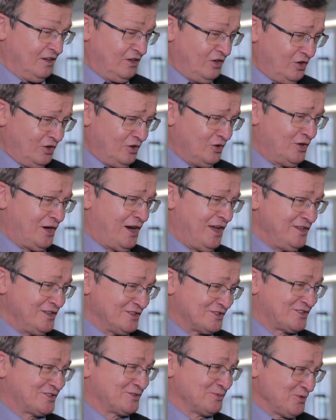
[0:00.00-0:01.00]
Chora
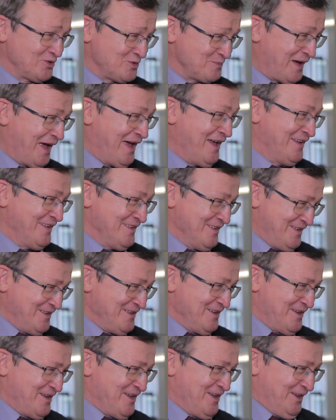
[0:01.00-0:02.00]
jest służba
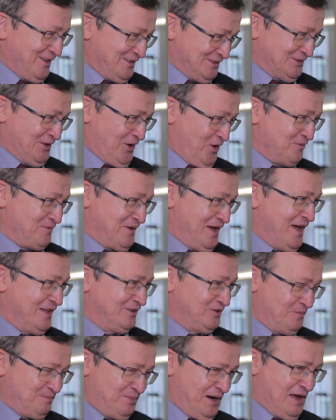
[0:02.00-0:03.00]

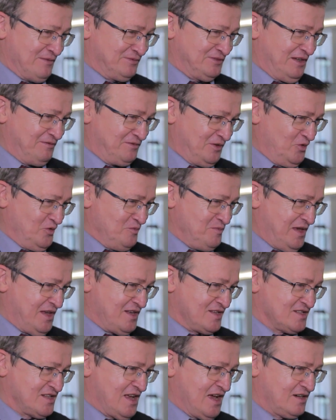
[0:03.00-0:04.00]
zdrowia, to prawda, w wielu
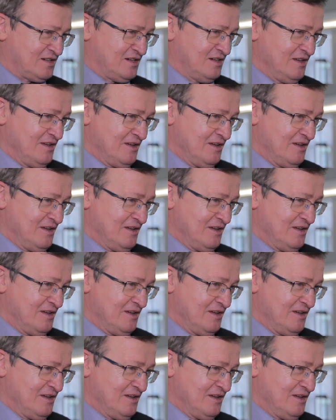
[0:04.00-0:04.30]
miejscach.